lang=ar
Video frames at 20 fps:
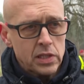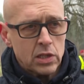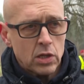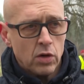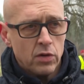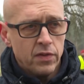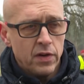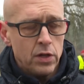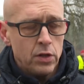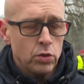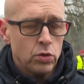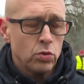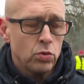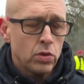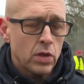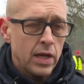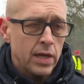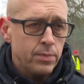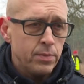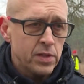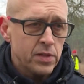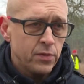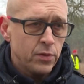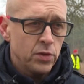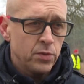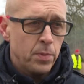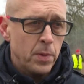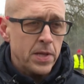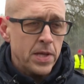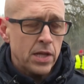الصوتية
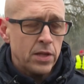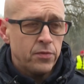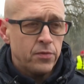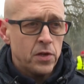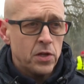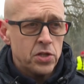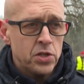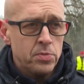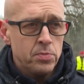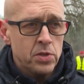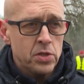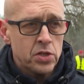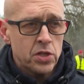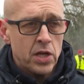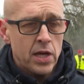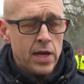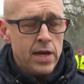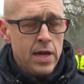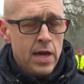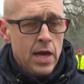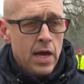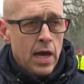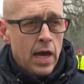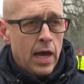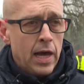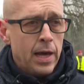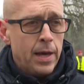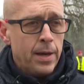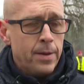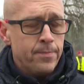للمهاجرين لأنها ليست
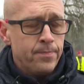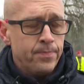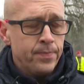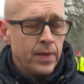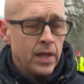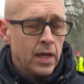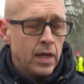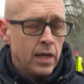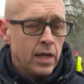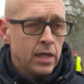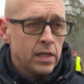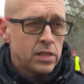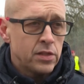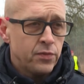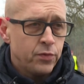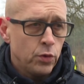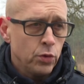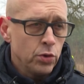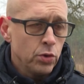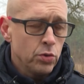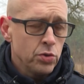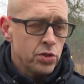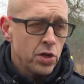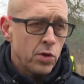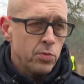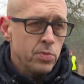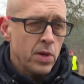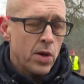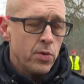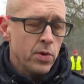شيئا يمكن شراؤه من
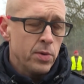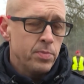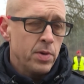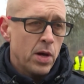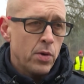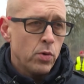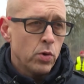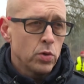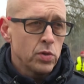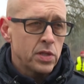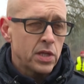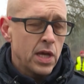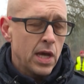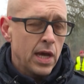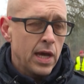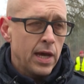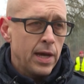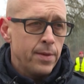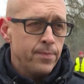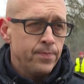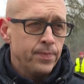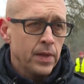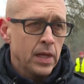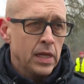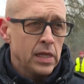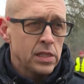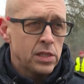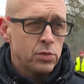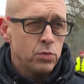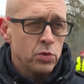ناصية الشارع
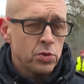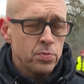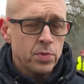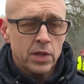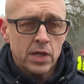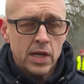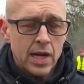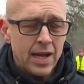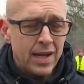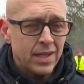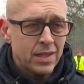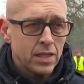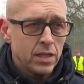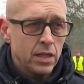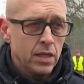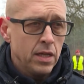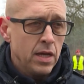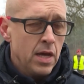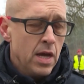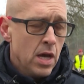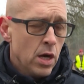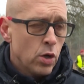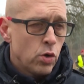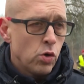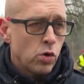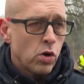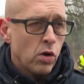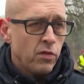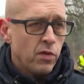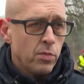لابد أن شخصا ما
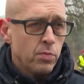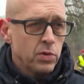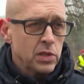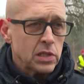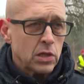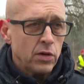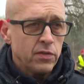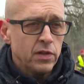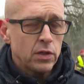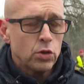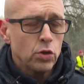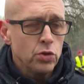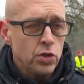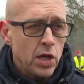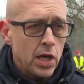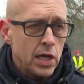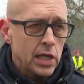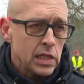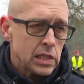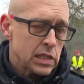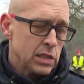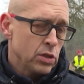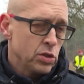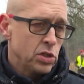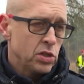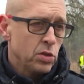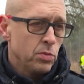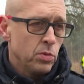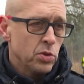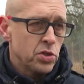أعطاها لهم
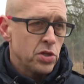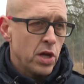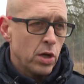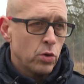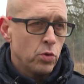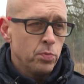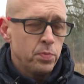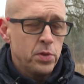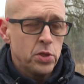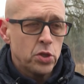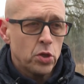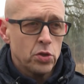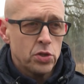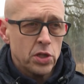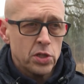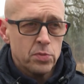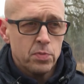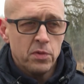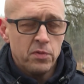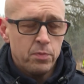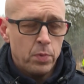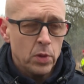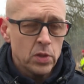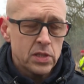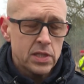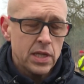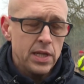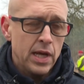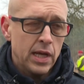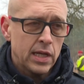وحتما إذا
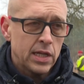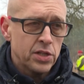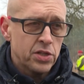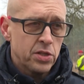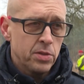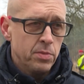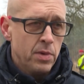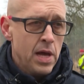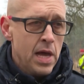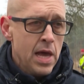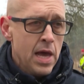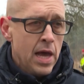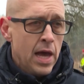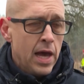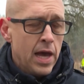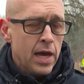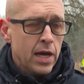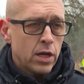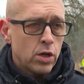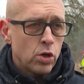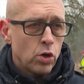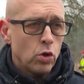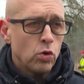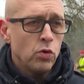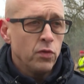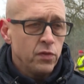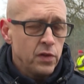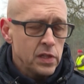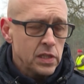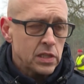سقطت الحجارة على رؤوس
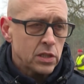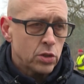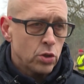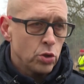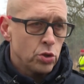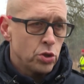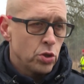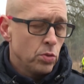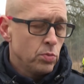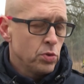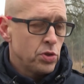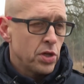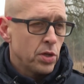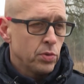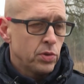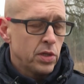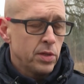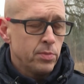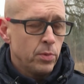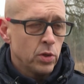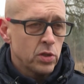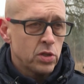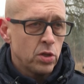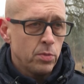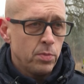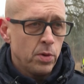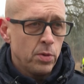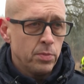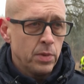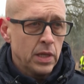رجال الشرطة البولندية
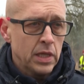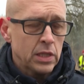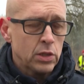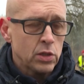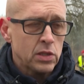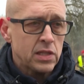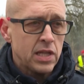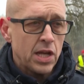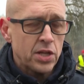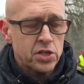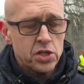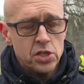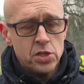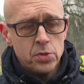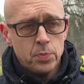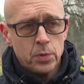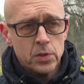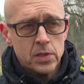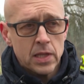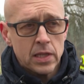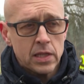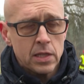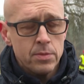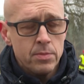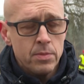سيكون الرد